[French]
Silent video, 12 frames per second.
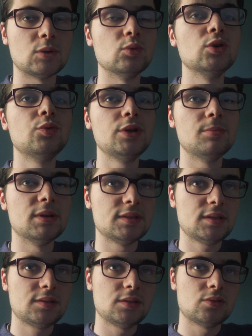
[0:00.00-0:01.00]
Oui, oui, bah
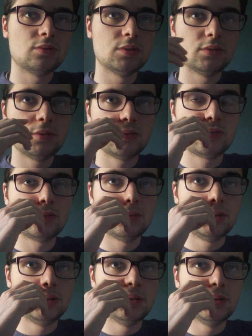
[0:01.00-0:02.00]
ça c'est ce qu'on entend sur
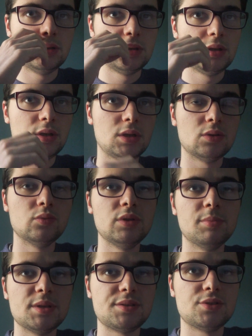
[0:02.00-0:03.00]
les... Euh, oui,
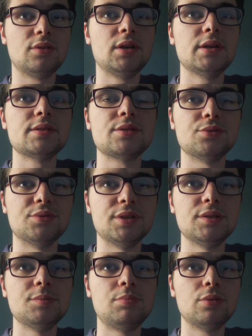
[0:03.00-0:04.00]
bah ces gens-là, est-ce qu'ils ont des
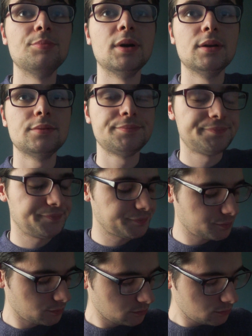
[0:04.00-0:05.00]
diplômes, hein
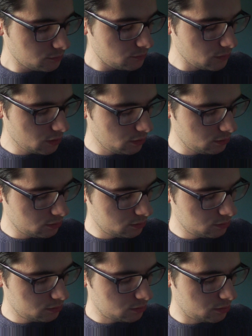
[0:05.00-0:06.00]
hmm,
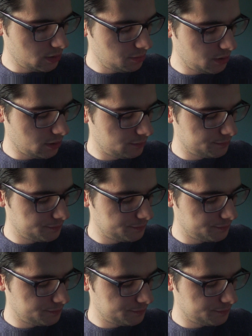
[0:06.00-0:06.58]
On connaît bien.